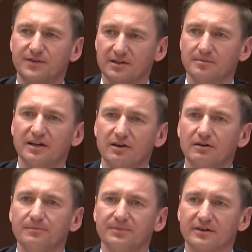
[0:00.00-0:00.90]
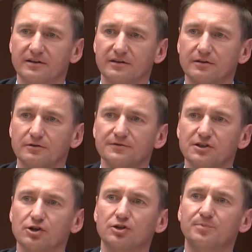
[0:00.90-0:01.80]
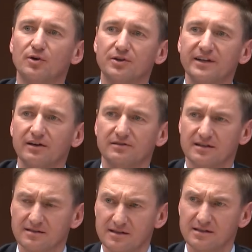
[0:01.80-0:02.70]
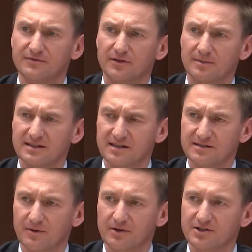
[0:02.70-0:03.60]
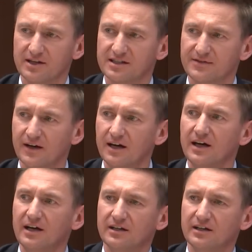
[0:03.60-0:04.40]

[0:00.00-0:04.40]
świadomego, y, również odpornego na dezinformację społeczeństwa.